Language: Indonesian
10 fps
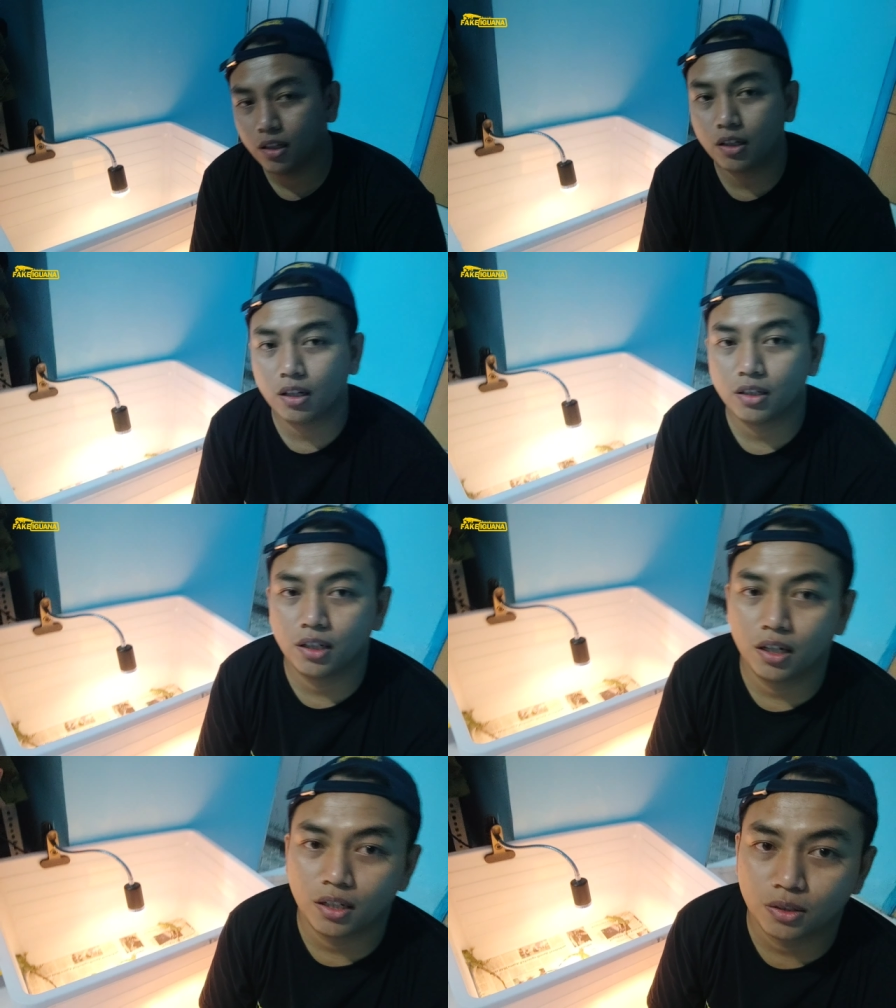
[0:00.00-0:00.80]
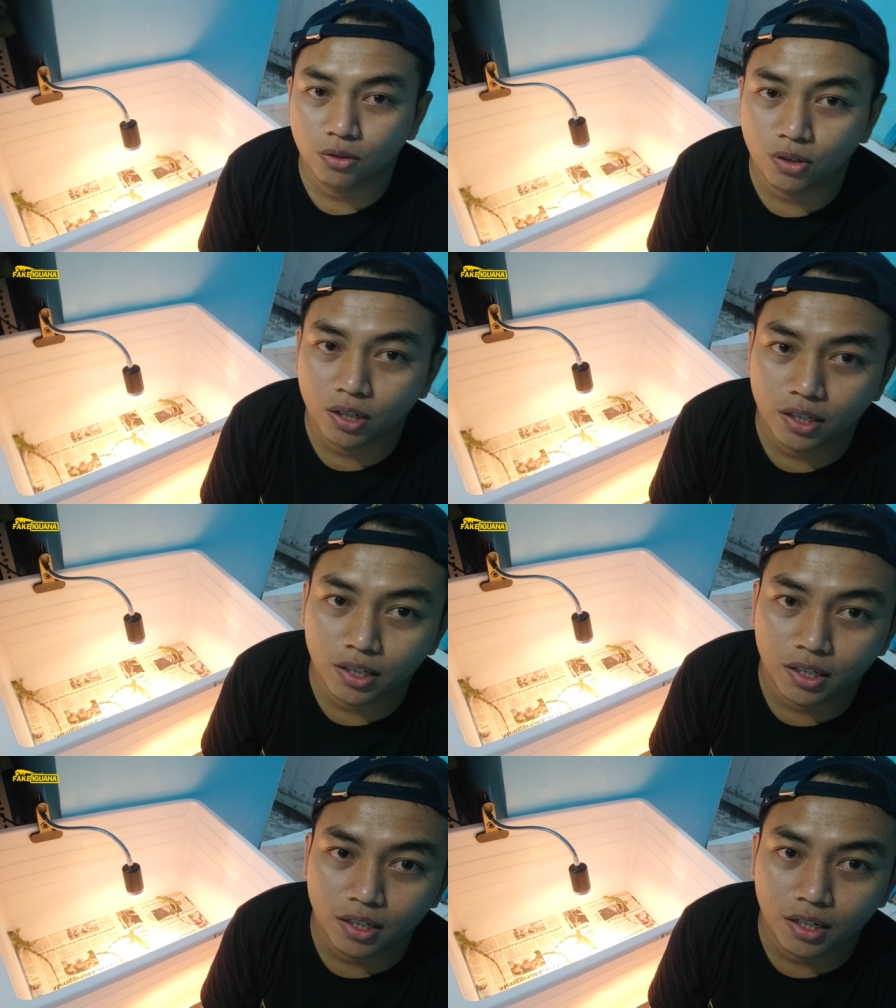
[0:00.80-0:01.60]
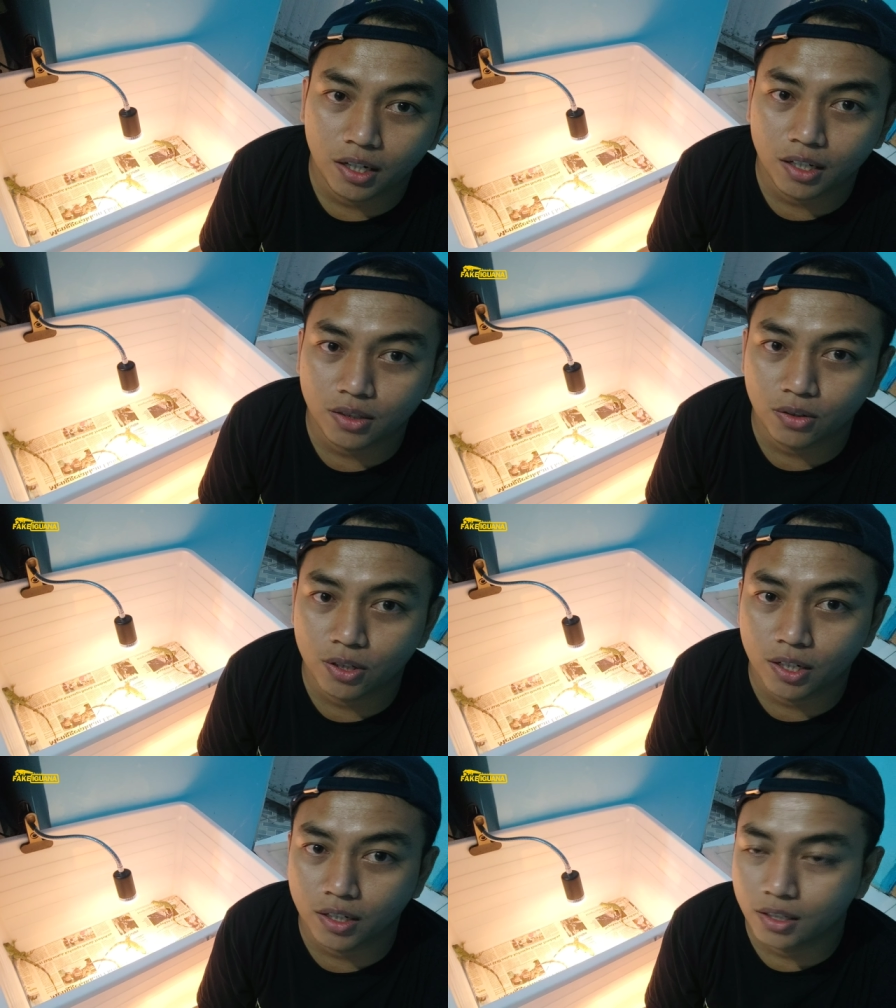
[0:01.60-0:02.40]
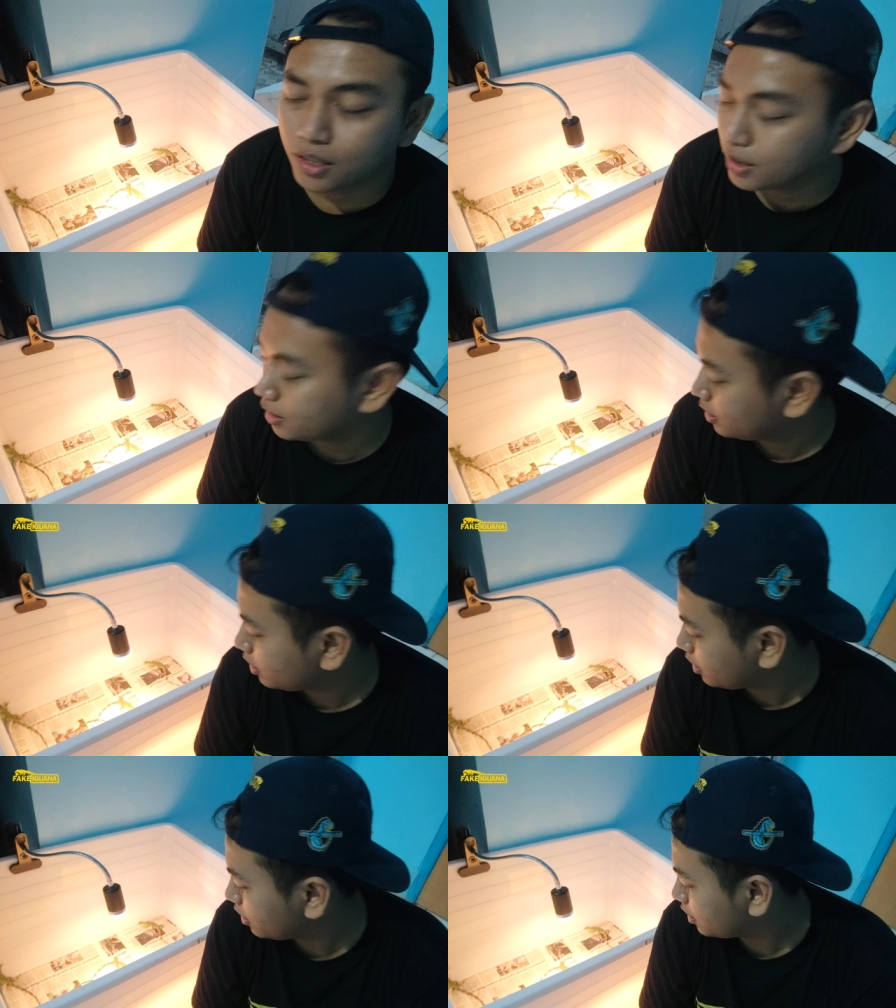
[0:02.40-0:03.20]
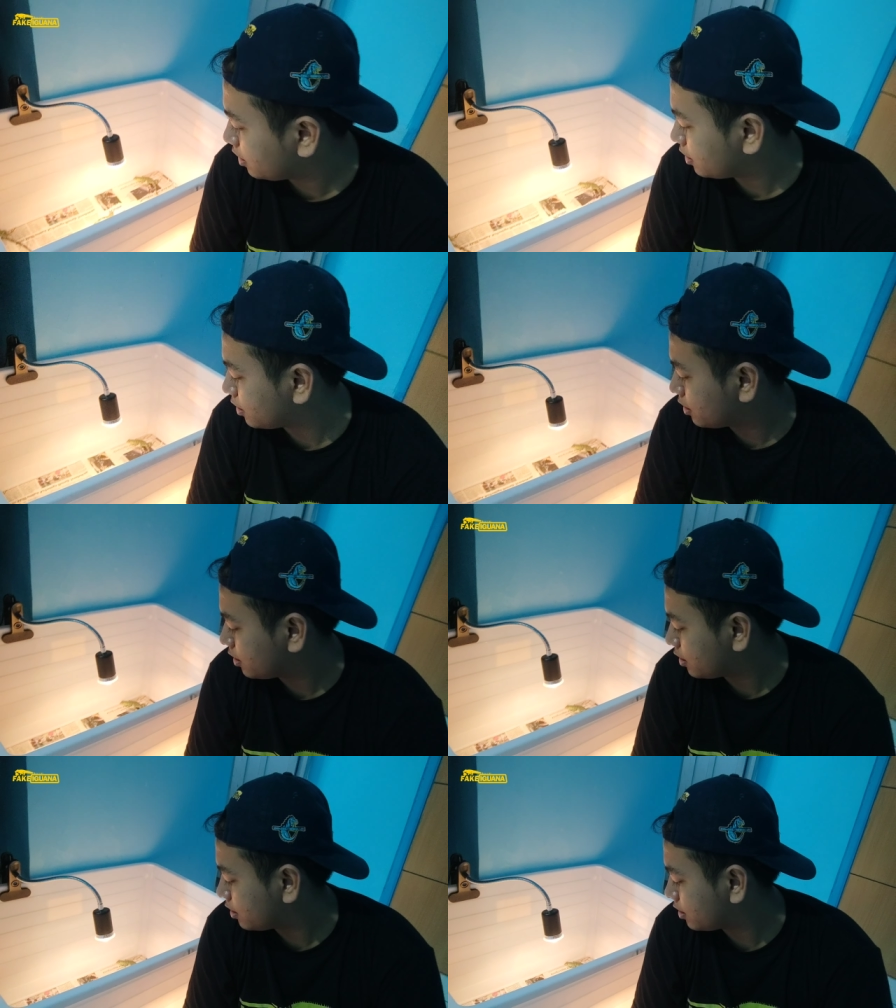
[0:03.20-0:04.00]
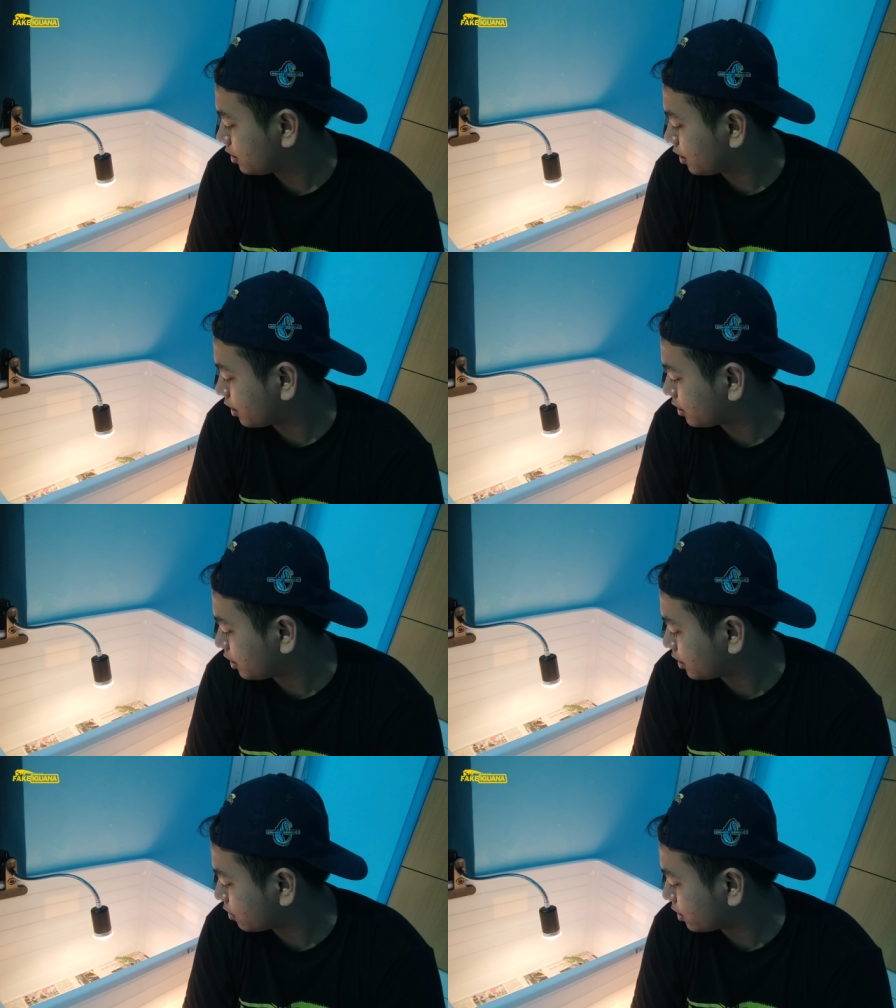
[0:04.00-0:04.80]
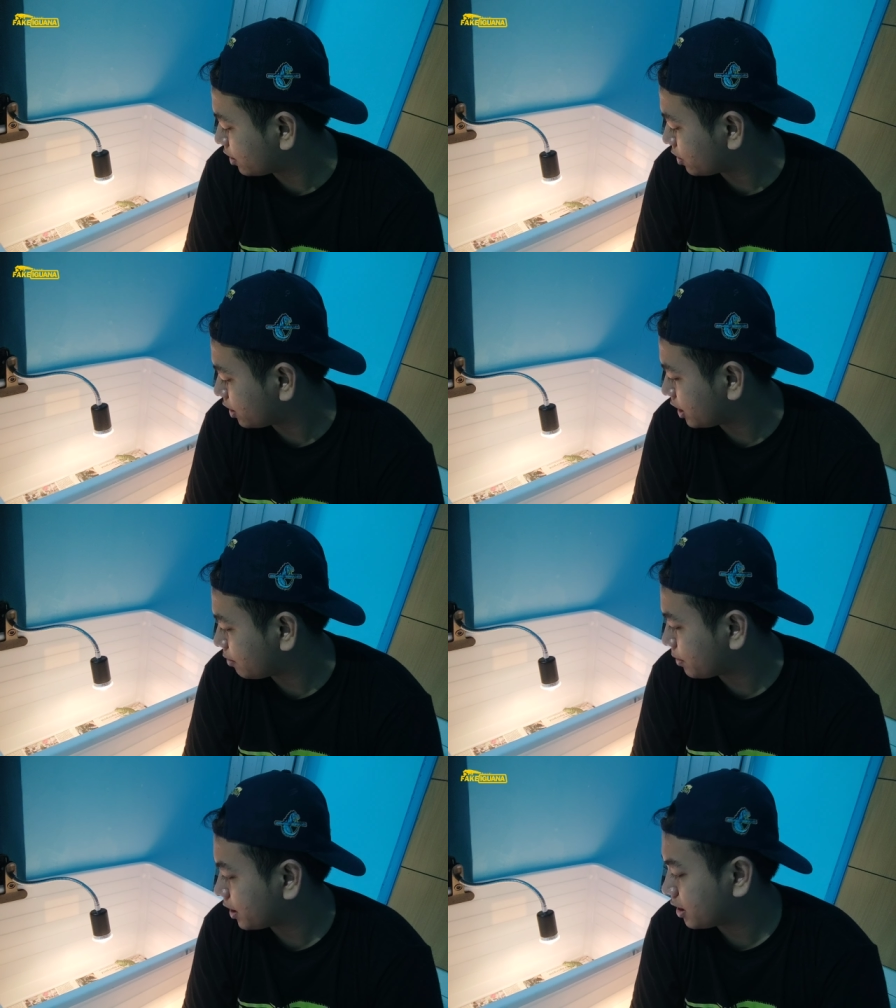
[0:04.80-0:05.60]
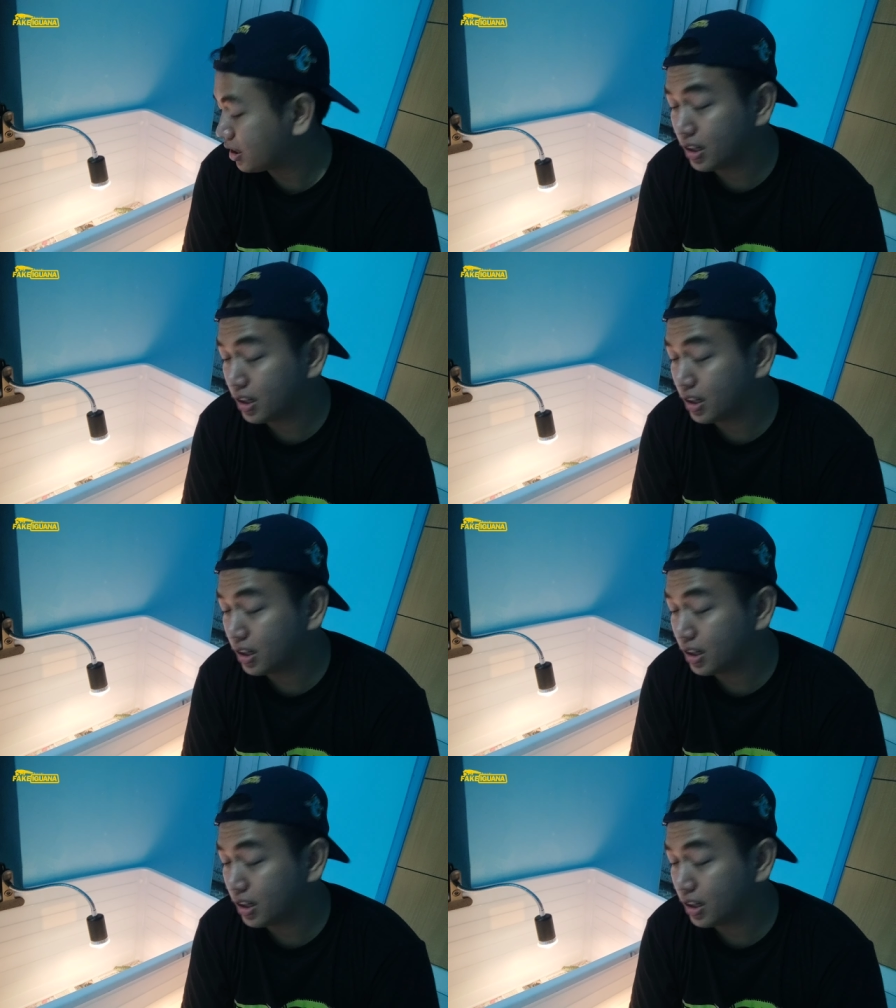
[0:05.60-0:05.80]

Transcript: dikasih alas koran ya alas koran ini saya kasih alas koran soalnya apa